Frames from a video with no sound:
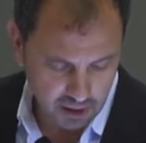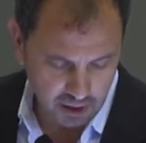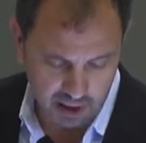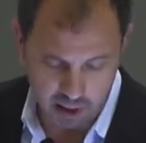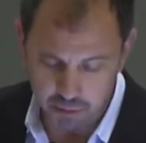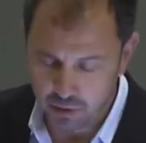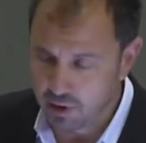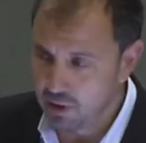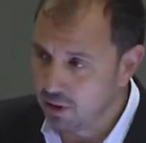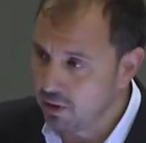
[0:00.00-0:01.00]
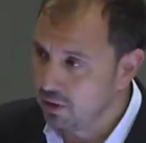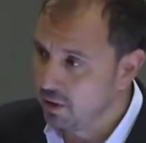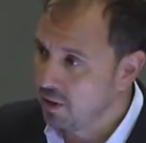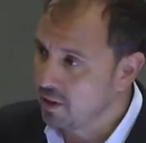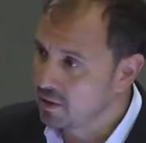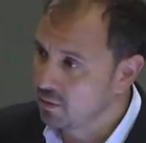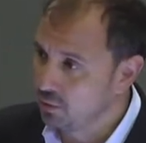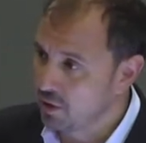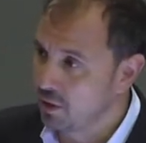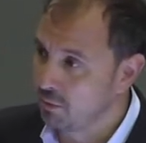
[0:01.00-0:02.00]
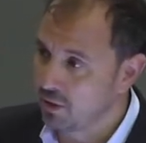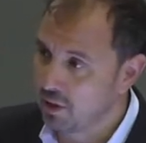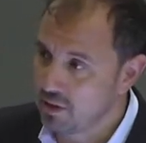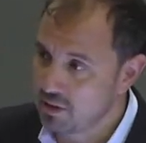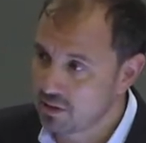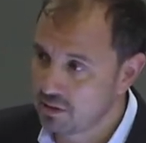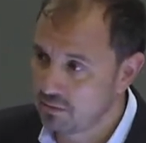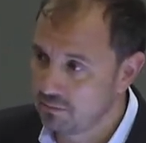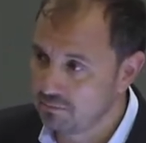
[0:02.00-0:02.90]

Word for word: el cambio de, las juntas arbitrales.